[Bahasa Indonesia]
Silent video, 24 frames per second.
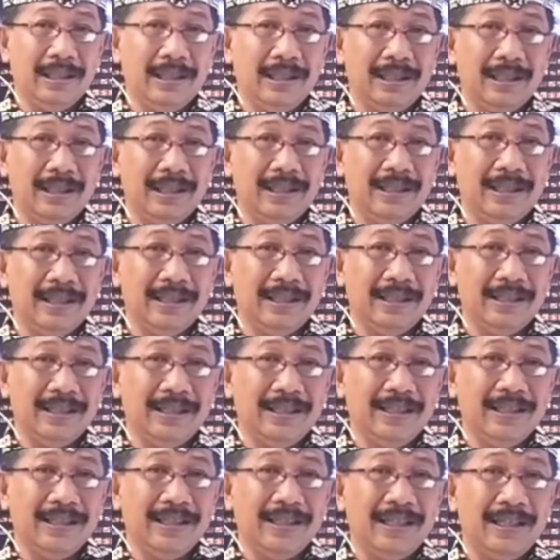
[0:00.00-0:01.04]
Ya,
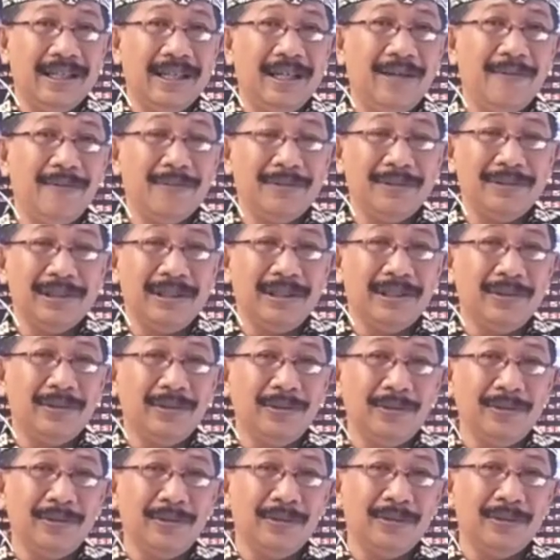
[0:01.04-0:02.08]
MC
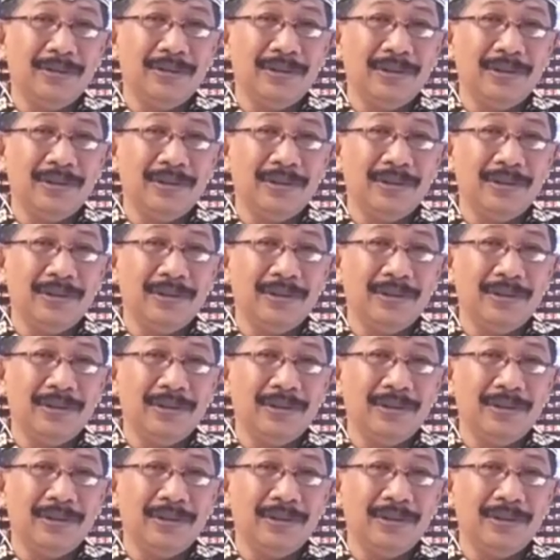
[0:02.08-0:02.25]
itu